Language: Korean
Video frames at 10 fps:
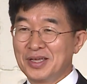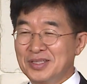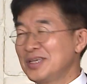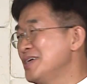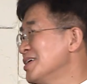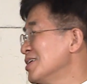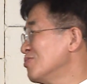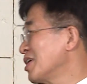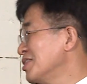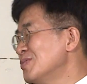근데 이런 걸
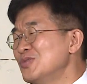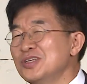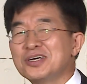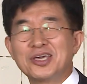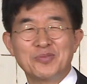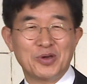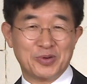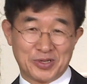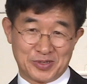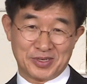우리가 너무 늦게 배워요.